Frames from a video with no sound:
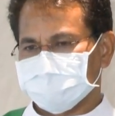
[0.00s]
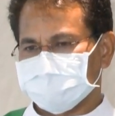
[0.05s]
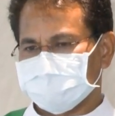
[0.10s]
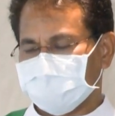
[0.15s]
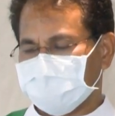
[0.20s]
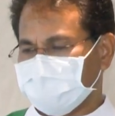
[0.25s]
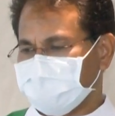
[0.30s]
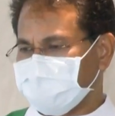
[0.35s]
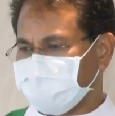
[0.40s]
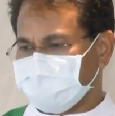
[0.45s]

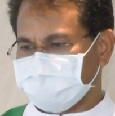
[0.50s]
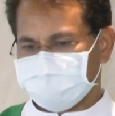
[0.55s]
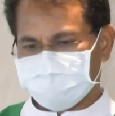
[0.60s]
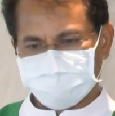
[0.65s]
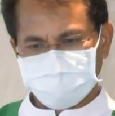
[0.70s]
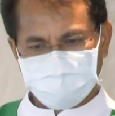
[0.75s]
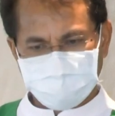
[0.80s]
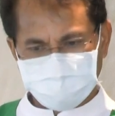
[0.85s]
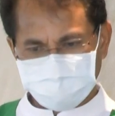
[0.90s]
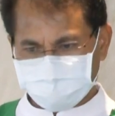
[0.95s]
她
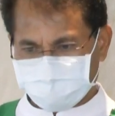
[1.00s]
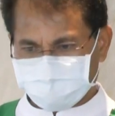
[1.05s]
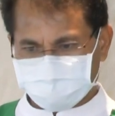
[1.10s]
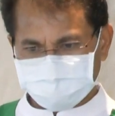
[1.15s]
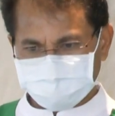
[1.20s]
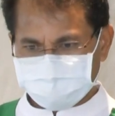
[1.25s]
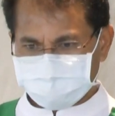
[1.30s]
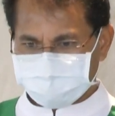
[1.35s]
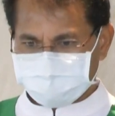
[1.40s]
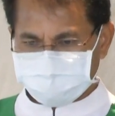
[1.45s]
没
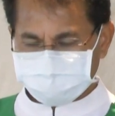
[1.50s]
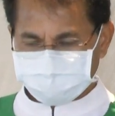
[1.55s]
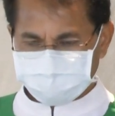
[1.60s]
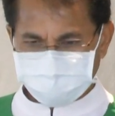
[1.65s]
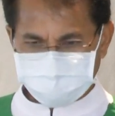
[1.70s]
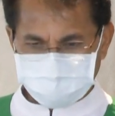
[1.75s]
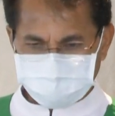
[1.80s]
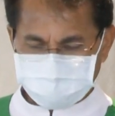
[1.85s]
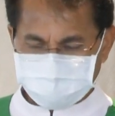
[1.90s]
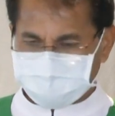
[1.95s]
有
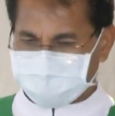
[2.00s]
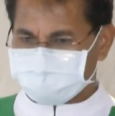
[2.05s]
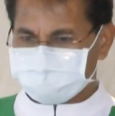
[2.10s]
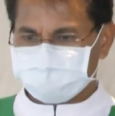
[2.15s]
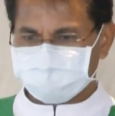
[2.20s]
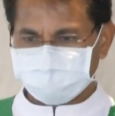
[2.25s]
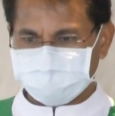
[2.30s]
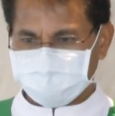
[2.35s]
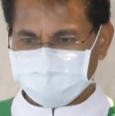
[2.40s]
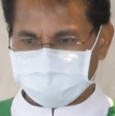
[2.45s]
去告
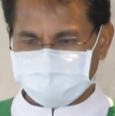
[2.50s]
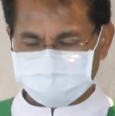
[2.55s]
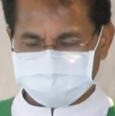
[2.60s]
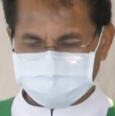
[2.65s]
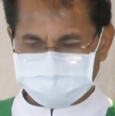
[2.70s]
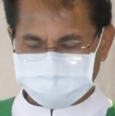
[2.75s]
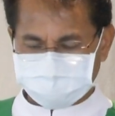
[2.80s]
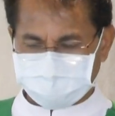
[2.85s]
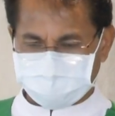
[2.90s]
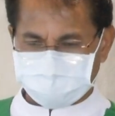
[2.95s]
诉别人
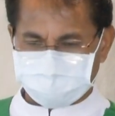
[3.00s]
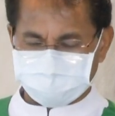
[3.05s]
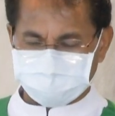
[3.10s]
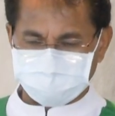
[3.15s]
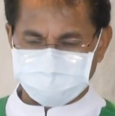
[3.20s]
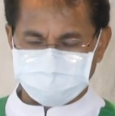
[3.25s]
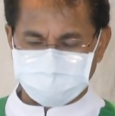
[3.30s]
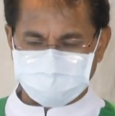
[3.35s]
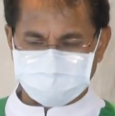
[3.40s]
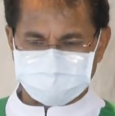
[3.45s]
是在
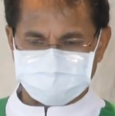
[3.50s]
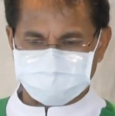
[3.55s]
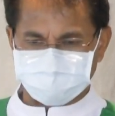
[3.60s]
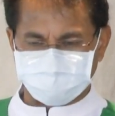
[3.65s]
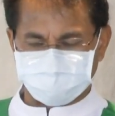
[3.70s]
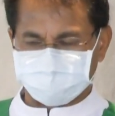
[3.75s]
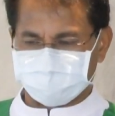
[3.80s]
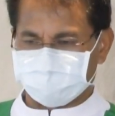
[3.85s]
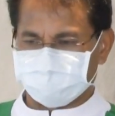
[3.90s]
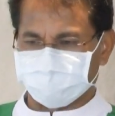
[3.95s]
里面，是
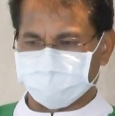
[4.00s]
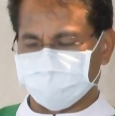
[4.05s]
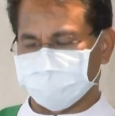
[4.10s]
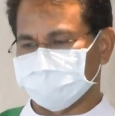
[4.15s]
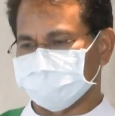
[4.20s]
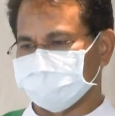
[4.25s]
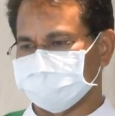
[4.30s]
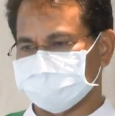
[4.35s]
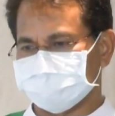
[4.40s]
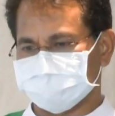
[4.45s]
我的我的
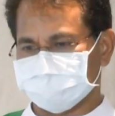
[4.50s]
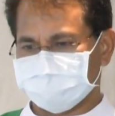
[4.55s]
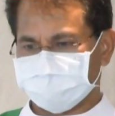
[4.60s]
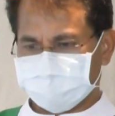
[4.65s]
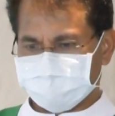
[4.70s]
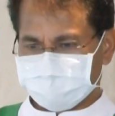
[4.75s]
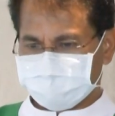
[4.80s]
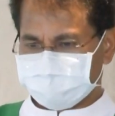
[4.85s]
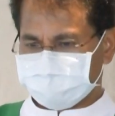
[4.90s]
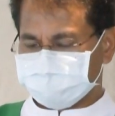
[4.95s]
儿子，
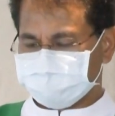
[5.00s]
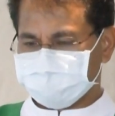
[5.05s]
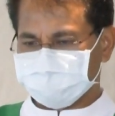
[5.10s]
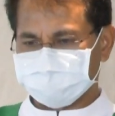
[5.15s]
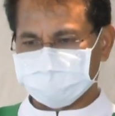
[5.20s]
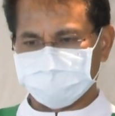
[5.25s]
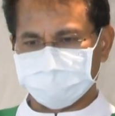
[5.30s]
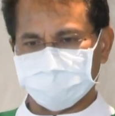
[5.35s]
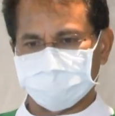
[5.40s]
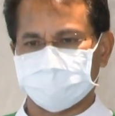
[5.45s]

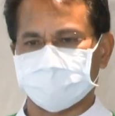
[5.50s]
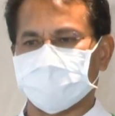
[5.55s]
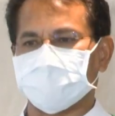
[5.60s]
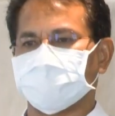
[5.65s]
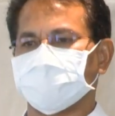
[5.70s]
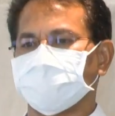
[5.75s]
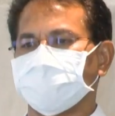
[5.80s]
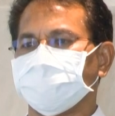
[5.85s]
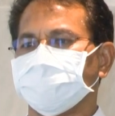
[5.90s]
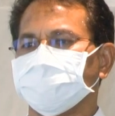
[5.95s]
请你们让
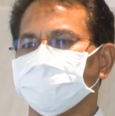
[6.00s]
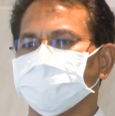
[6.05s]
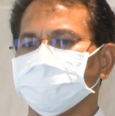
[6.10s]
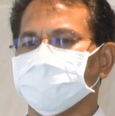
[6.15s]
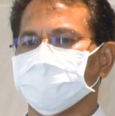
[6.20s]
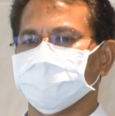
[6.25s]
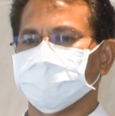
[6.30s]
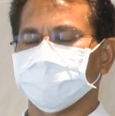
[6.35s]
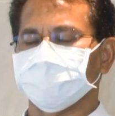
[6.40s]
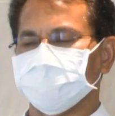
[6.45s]
开，
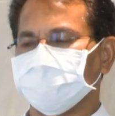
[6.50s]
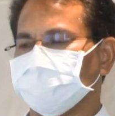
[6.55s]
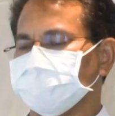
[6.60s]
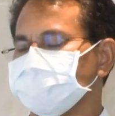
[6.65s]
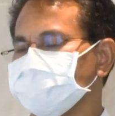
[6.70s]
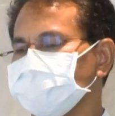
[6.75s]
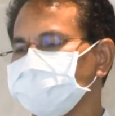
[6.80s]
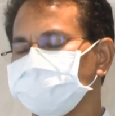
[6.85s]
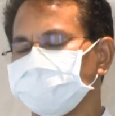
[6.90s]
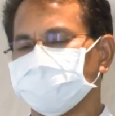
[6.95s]
我要
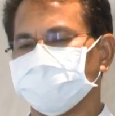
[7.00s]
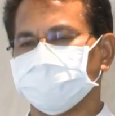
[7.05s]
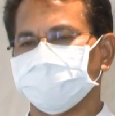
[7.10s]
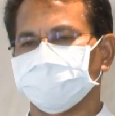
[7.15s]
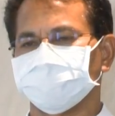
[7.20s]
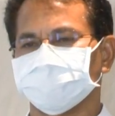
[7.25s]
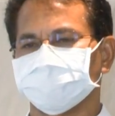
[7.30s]
进去。